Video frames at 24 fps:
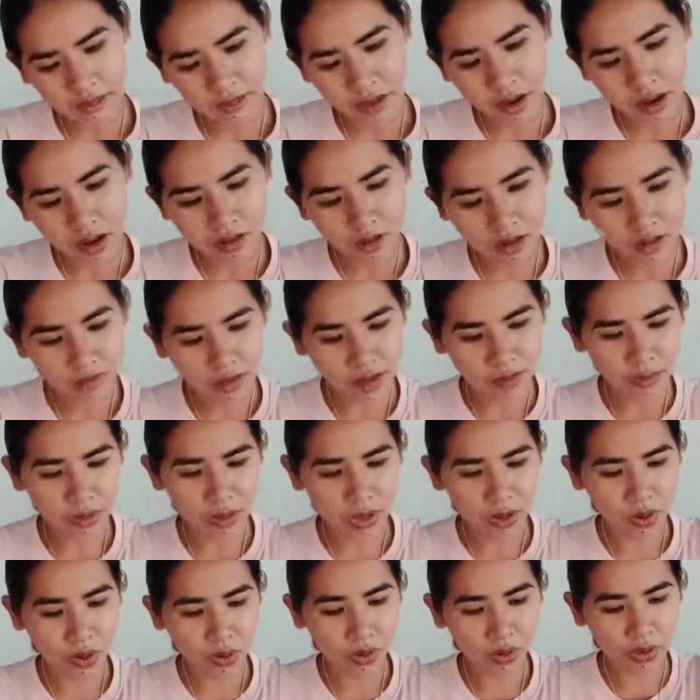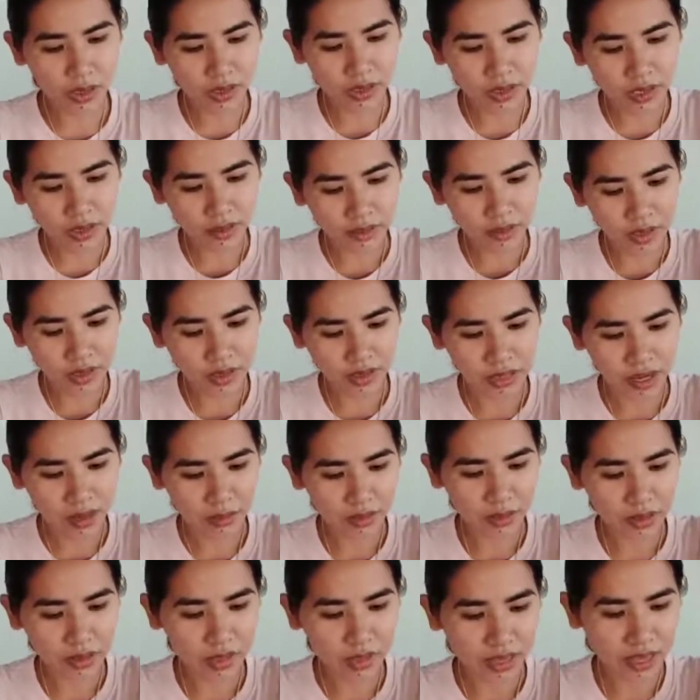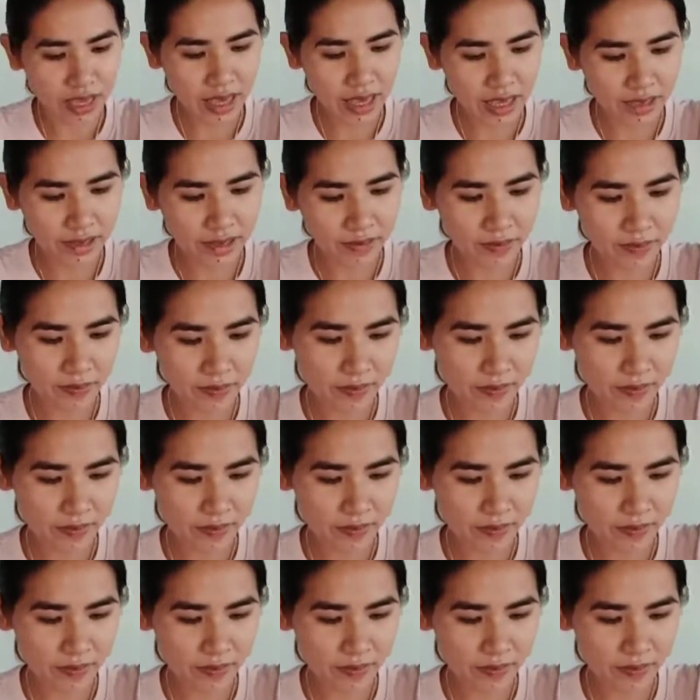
cho nó vào một cái hũ thủy tinh miệng rộng như thế này